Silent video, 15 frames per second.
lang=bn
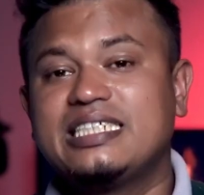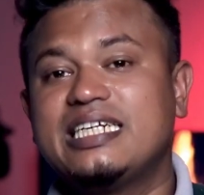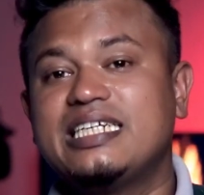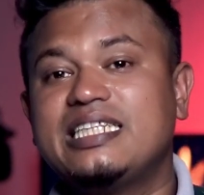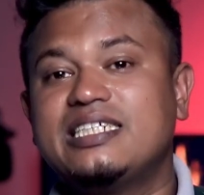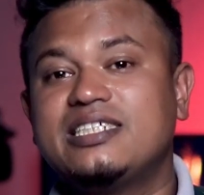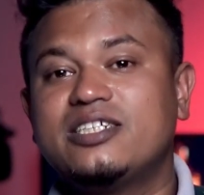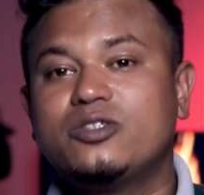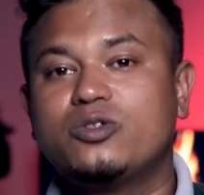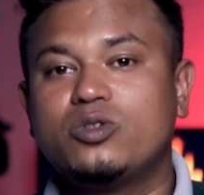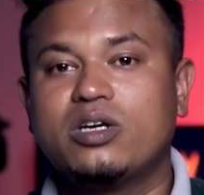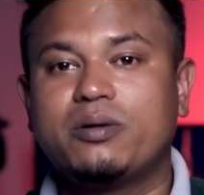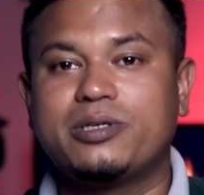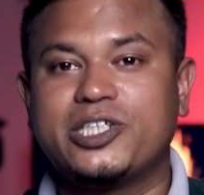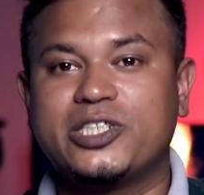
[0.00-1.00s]
সেই দেশের
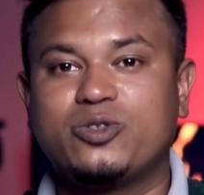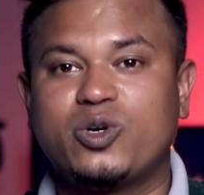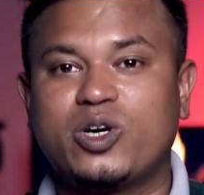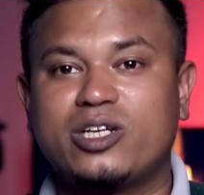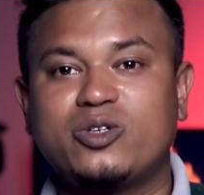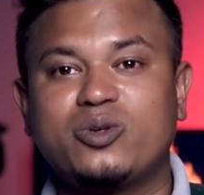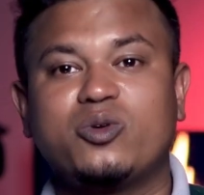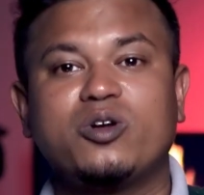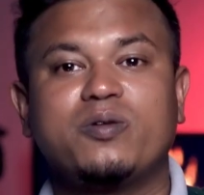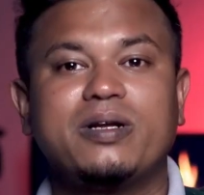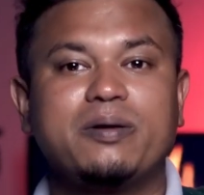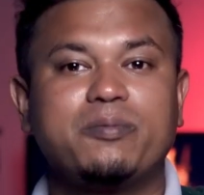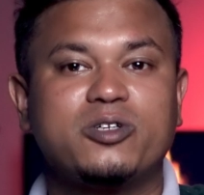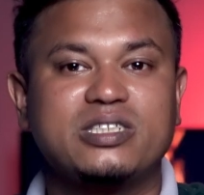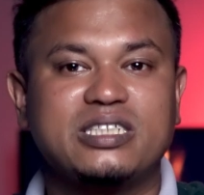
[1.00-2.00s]
দূতাবাসে যোগাযোগ
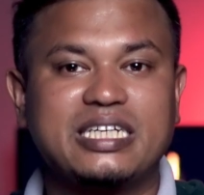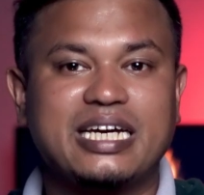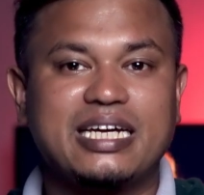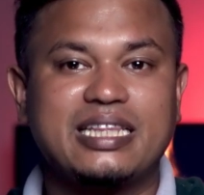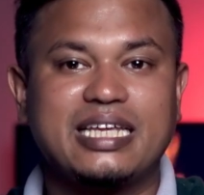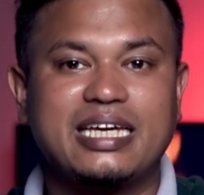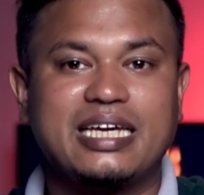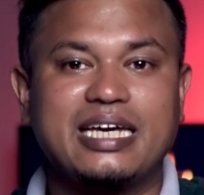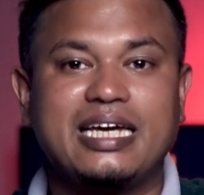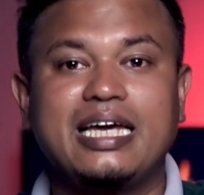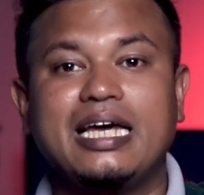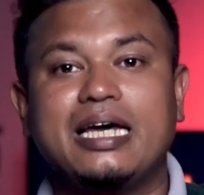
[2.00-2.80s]
করবেন এবং সেখান থেকে